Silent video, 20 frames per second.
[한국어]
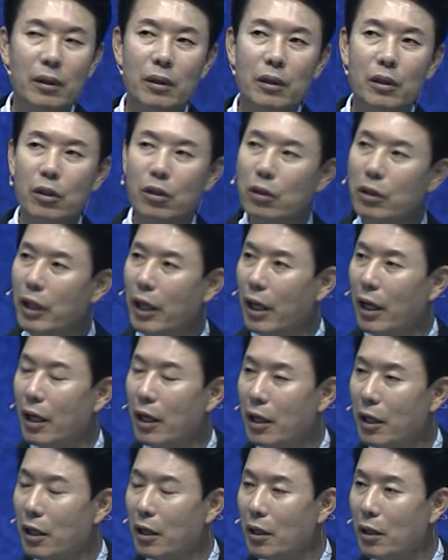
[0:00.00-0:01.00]

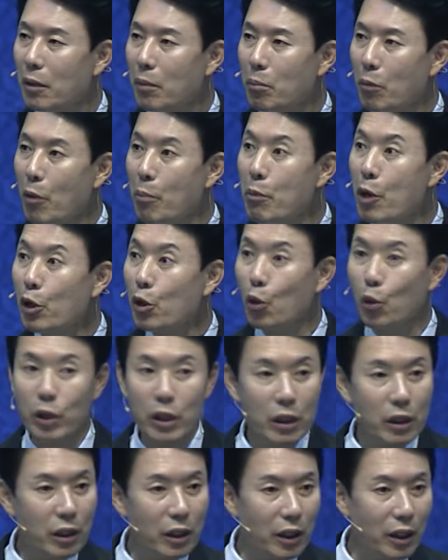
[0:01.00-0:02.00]
그런데 몇몇
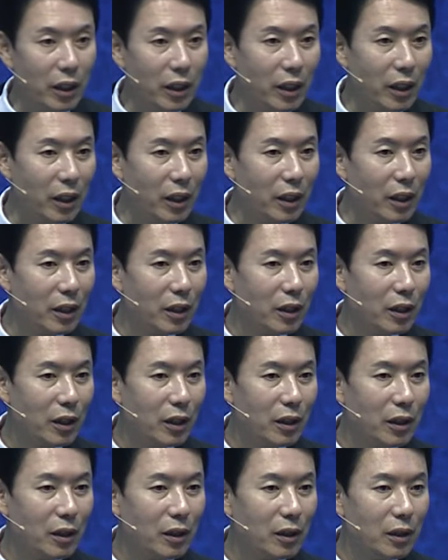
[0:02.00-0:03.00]
교인들이
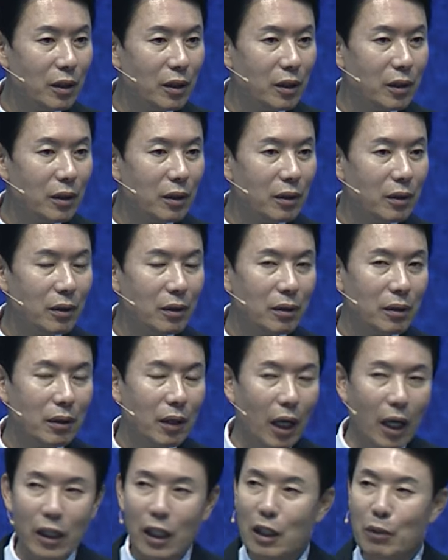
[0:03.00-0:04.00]

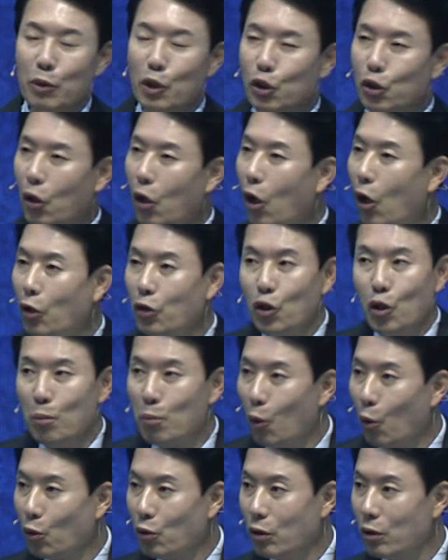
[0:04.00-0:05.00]
하나님을 전혀
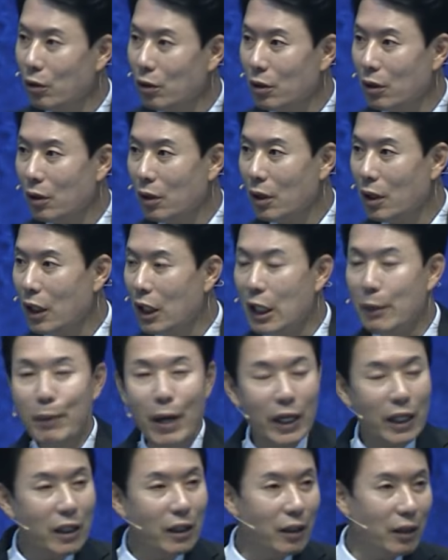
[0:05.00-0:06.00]
모르는
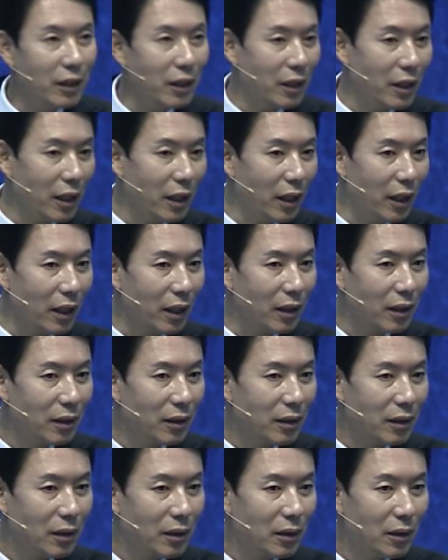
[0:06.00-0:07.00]
이방인들에게
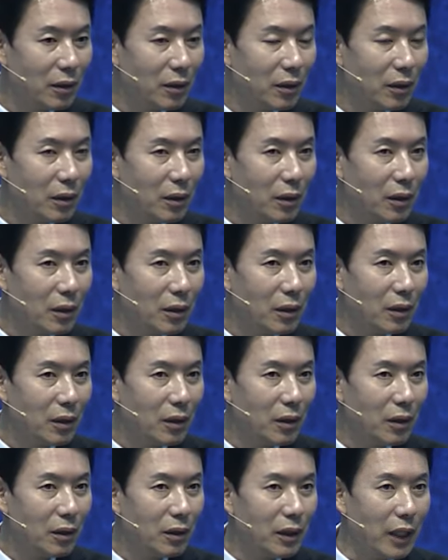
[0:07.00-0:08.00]

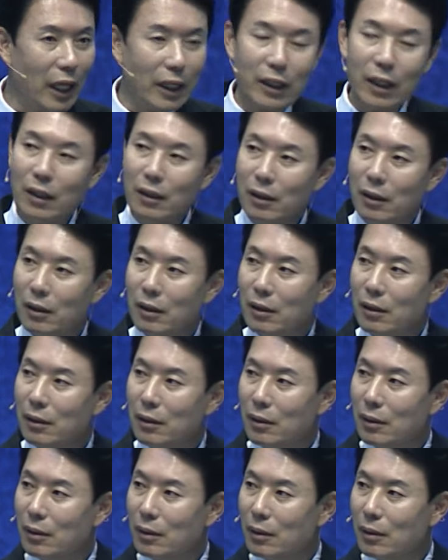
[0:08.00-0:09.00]
약간
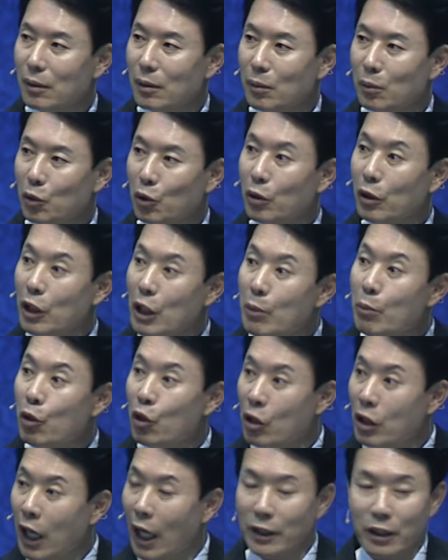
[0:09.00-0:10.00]
좀
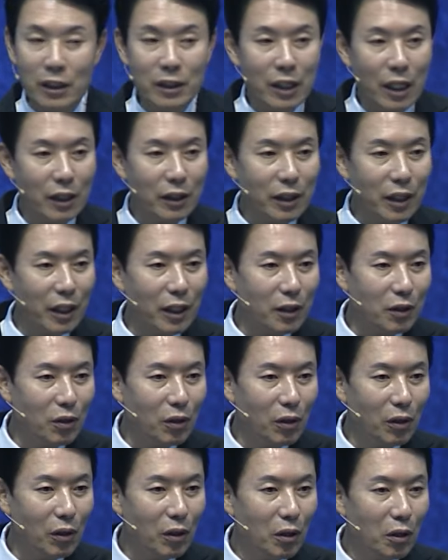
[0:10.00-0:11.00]
의문을 가진
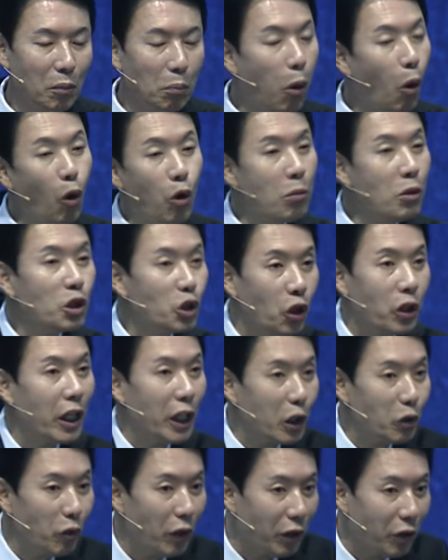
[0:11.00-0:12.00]
상태에서 복음을
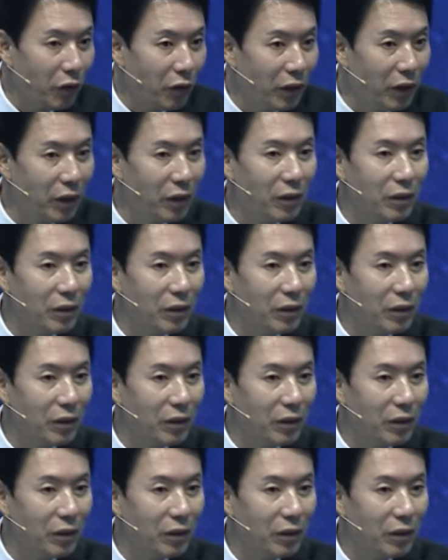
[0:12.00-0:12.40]
전하게 된 거예요.